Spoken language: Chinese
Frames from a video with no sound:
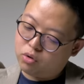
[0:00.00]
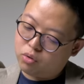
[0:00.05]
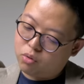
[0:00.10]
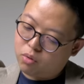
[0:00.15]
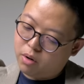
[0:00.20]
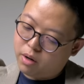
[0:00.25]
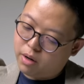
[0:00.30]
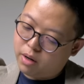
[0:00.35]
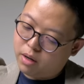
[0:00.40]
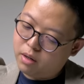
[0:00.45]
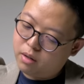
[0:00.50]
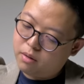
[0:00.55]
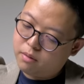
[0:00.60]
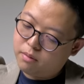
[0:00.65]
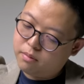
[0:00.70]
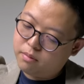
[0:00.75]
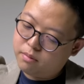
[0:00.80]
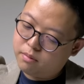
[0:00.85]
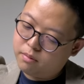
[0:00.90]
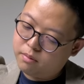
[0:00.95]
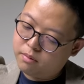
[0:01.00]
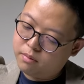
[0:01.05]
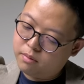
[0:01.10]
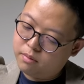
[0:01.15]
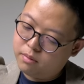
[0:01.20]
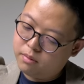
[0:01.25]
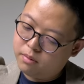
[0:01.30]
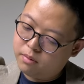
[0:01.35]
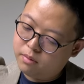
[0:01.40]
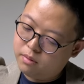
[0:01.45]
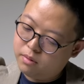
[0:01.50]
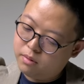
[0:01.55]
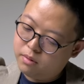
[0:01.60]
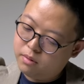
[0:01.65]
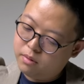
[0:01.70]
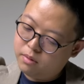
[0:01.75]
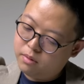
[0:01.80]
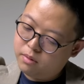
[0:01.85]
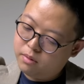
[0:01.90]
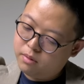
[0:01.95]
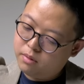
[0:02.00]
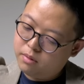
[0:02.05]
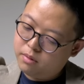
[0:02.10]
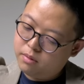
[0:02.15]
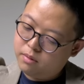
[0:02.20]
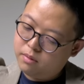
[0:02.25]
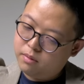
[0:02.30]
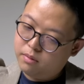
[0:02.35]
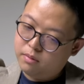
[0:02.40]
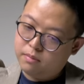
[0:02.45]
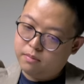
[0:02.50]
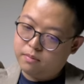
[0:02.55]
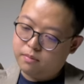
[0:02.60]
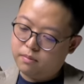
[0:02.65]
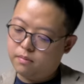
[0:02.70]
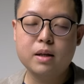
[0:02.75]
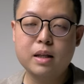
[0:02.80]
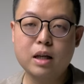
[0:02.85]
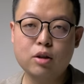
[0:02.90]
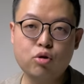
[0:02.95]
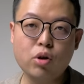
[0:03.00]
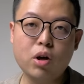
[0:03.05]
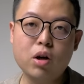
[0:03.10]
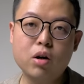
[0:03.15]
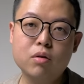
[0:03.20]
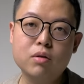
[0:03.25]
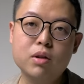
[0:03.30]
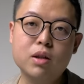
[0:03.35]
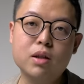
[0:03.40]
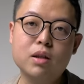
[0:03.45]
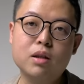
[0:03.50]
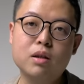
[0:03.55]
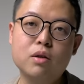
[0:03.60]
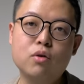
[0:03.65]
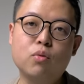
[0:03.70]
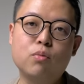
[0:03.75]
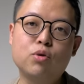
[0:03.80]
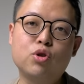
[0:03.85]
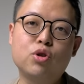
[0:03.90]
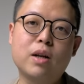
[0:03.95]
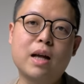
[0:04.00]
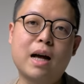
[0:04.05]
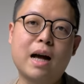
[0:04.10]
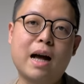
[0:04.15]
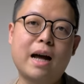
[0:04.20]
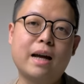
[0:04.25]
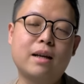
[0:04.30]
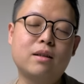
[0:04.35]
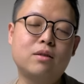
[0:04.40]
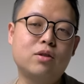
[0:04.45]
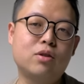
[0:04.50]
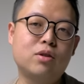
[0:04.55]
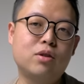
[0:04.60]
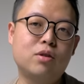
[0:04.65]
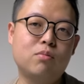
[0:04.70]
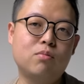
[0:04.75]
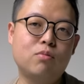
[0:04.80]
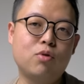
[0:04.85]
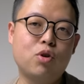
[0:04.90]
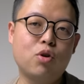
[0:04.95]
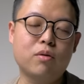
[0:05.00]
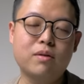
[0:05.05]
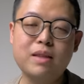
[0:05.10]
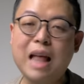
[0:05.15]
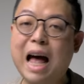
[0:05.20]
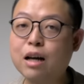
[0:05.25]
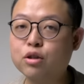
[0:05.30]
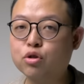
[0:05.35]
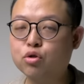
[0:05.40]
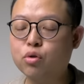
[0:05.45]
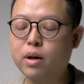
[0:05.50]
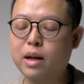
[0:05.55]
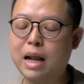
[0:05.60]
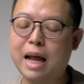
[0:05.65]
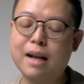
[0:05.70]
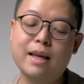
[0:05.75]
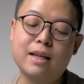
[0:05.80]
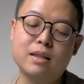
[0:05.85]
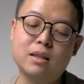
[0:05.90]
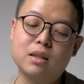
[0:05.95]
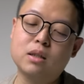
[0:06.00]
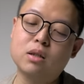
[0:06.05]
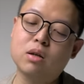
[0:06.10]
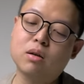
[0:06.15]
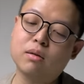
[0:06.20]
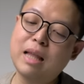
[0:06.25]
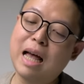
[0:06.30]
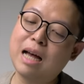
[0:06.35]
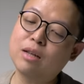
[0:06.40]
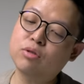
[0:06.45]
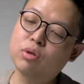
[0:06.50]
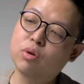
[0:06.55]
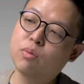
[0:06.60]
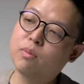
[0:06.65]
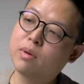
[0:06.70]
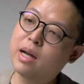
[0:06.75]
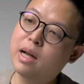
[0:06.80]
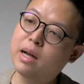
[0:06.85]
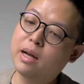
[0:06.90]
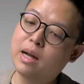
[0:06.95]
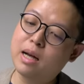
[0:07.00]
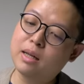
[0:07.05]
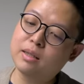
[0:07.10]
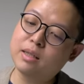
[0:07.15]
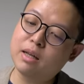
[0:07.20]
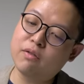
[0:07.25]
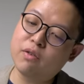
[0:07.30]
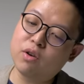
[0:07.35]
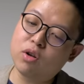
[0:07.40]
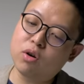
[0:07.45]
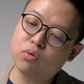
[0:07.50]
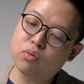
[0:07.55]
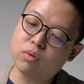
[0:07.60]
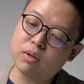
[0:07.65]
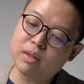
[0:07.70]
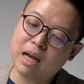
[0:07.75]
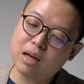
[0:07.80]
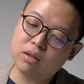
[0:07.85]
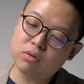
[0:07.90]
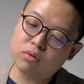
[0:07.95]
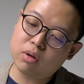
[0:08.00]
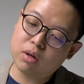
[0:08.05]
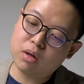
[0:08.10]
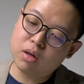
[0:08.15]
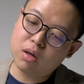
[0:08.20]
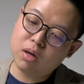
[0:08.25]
水。哎，那最后呢，我们就来用大水来练习。大水，我们可以看一下飞乐虎的大水。